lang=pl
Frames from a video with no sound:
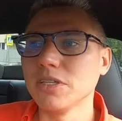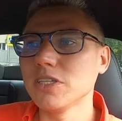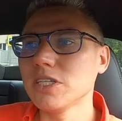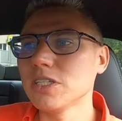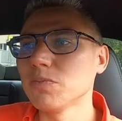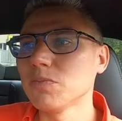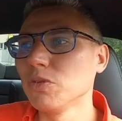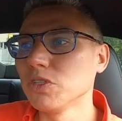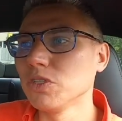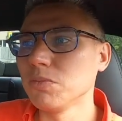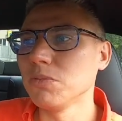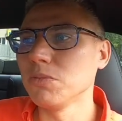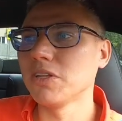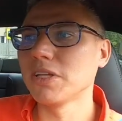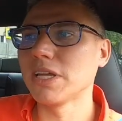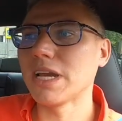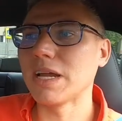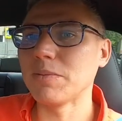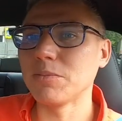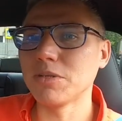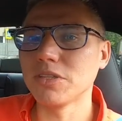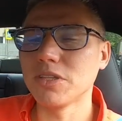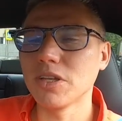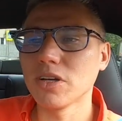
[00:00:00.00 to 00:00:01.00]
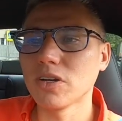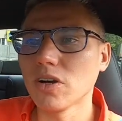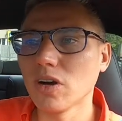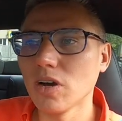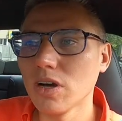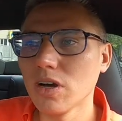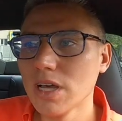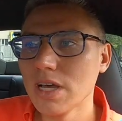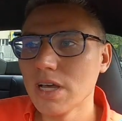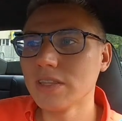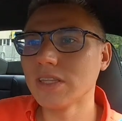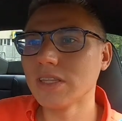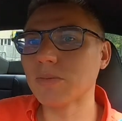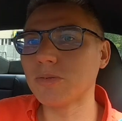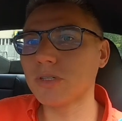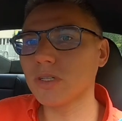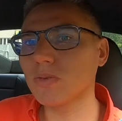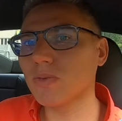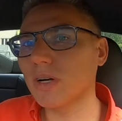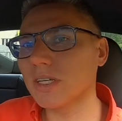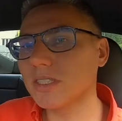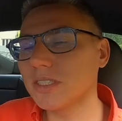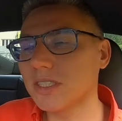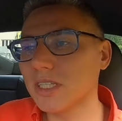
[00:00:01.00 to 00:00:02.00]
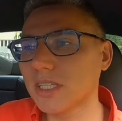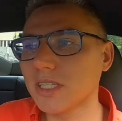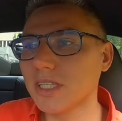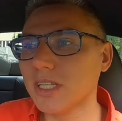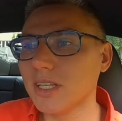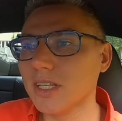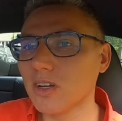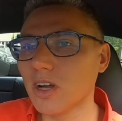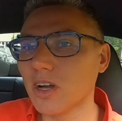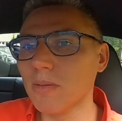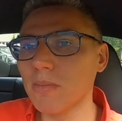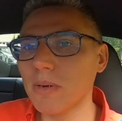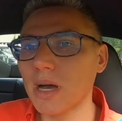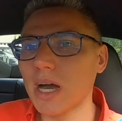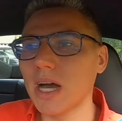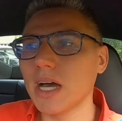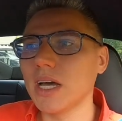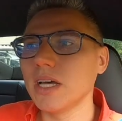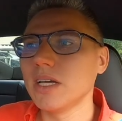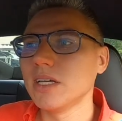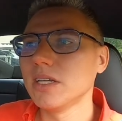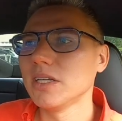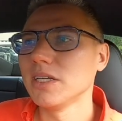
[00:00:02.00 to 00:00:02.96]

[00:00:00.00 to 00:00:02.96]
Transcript: nie z multimilionerami, tylko na przykład z kilkoma,